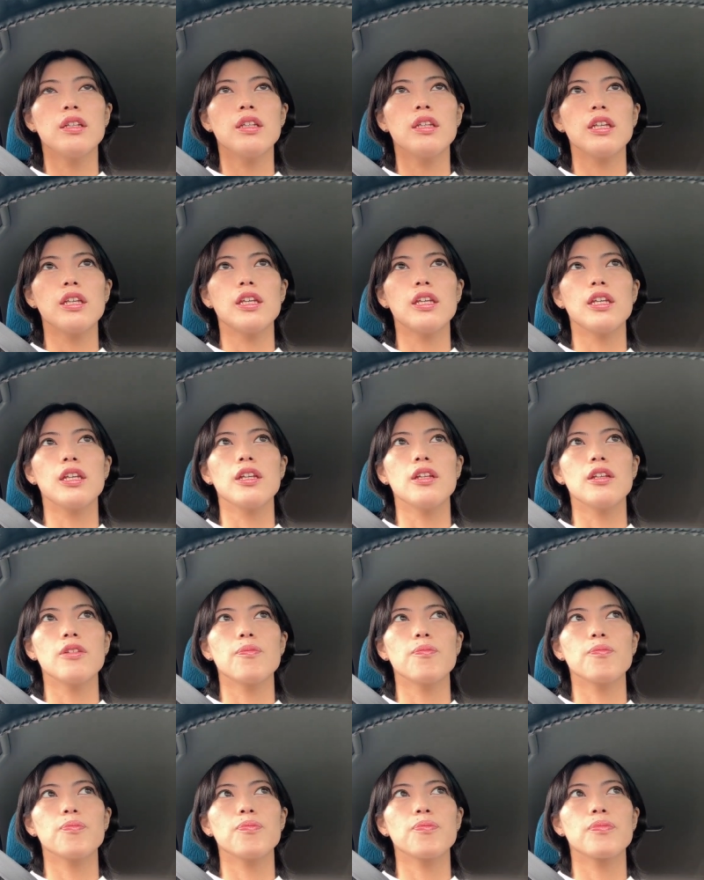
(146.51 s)

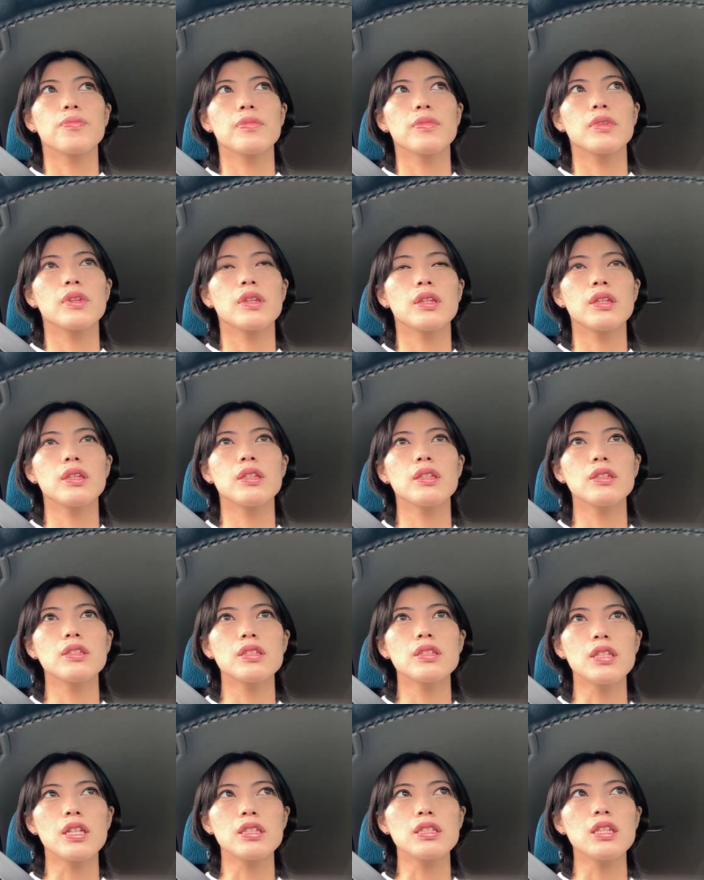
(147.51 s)
えー、
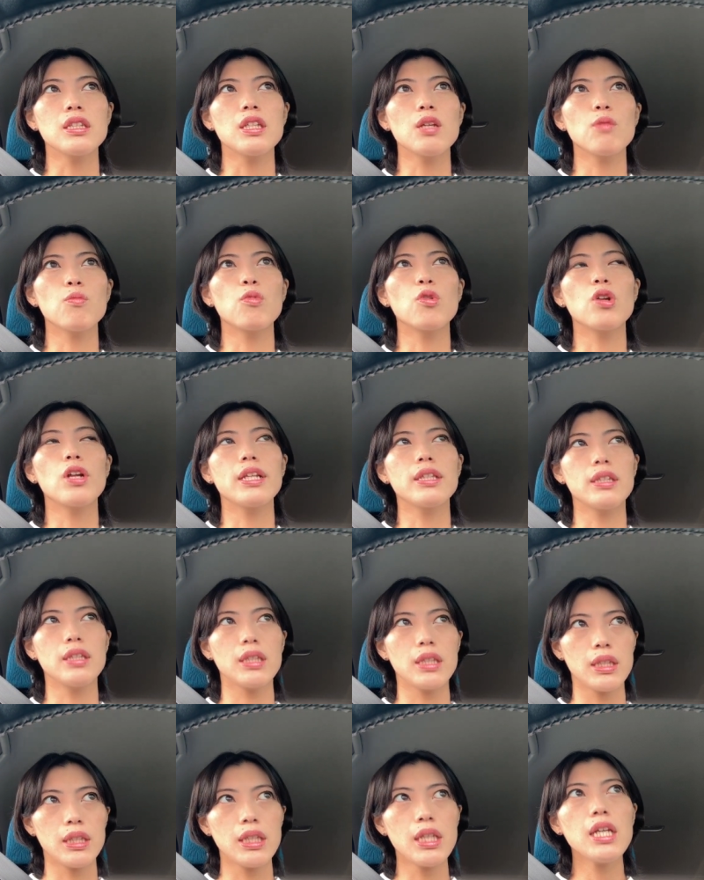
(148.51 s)
させてもらっ
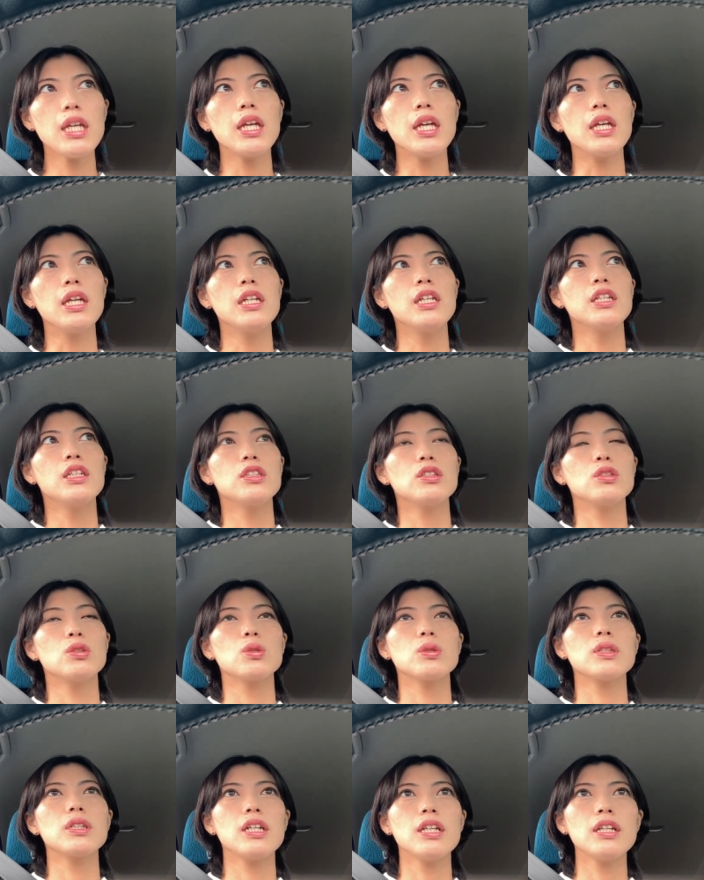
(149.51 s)
て。って
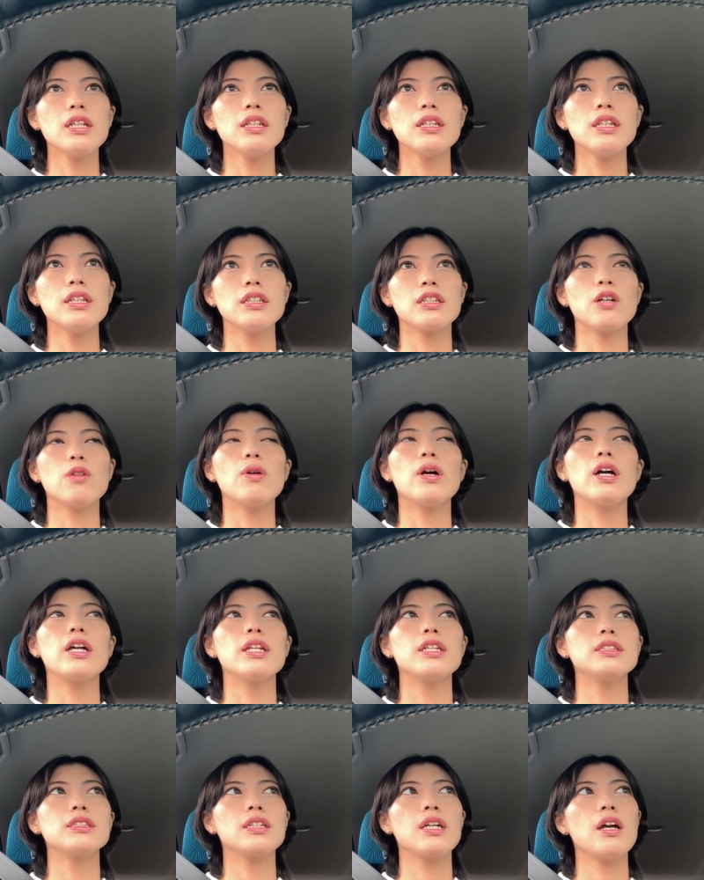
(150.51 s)
そっから何かお
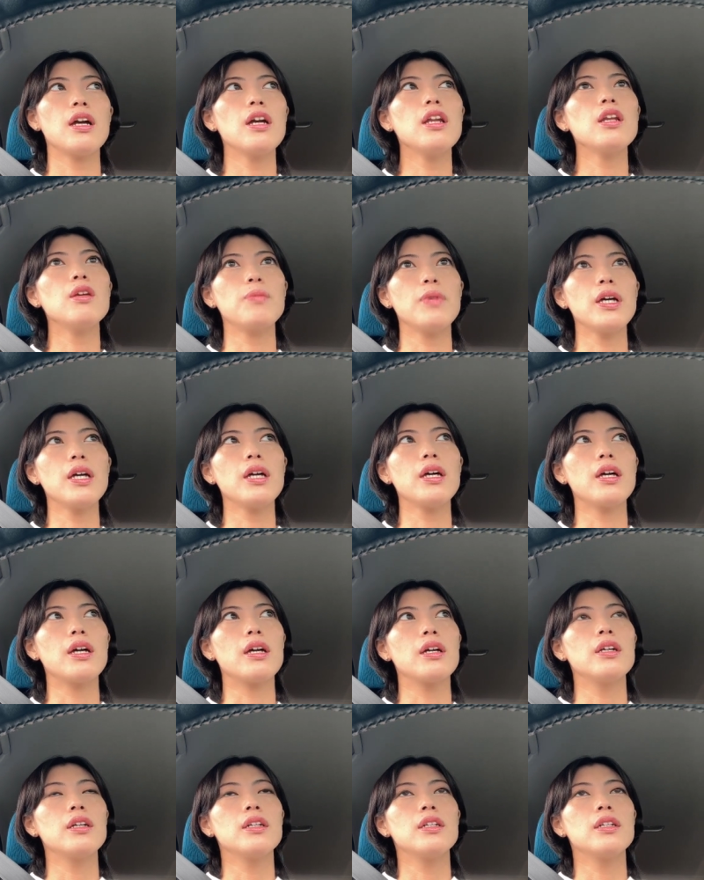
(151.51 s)
話があれば、